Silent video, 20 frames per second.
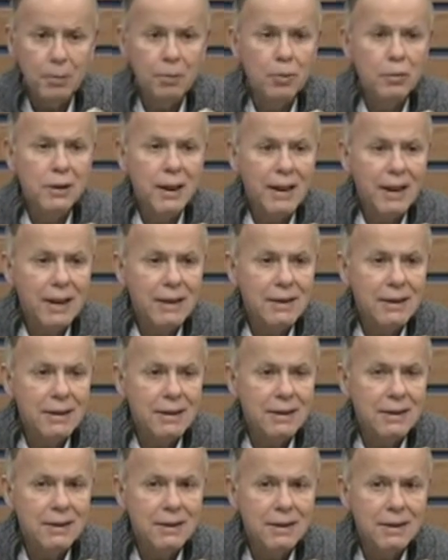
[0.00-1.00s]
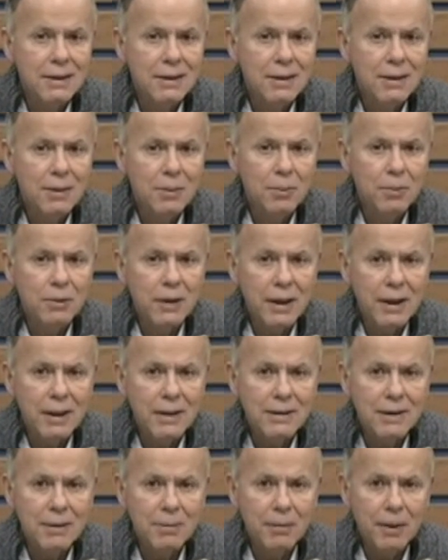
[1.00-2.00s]
muchas gracias. Muchas
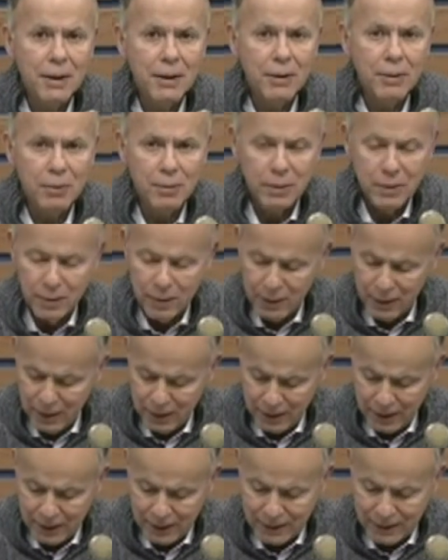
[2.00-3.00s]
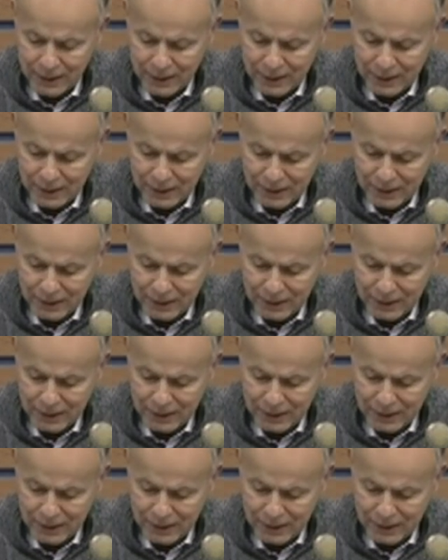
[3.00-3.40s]
gracias, gracias Mario. gracias, Manuel. Gracias. Buen día,